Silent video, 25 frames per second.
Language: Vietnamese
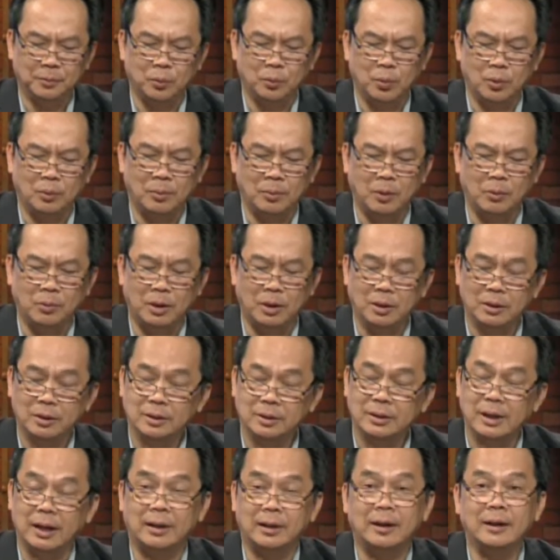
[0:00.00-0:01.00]
cuộc bầu cử nó
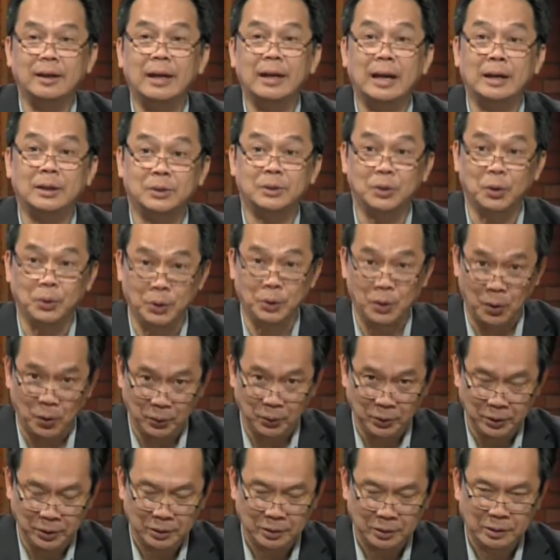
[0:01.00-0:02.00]
sẽ rất là sôi
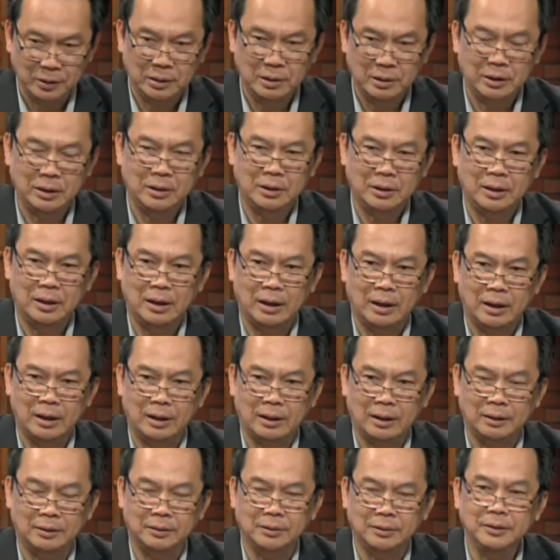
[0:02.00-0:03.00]
nổi.
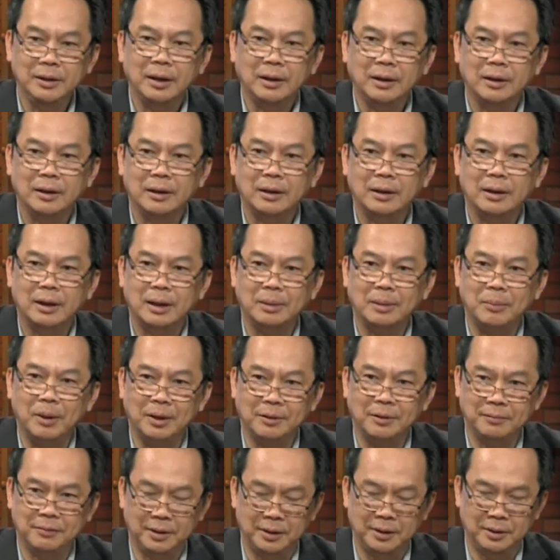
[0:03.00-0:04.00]
À, thứ nhất là
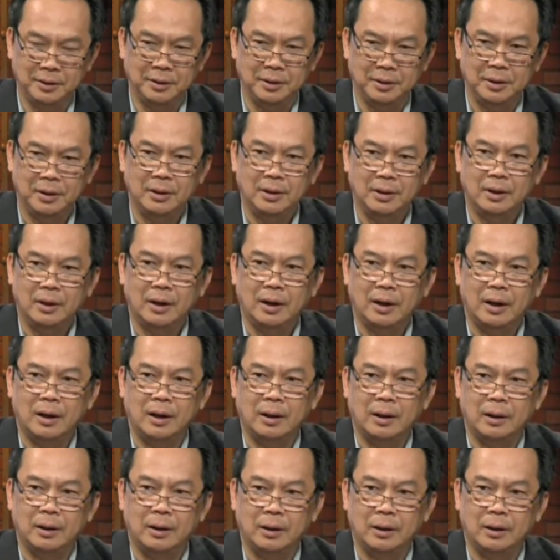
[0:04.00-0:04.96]
bởi vì à,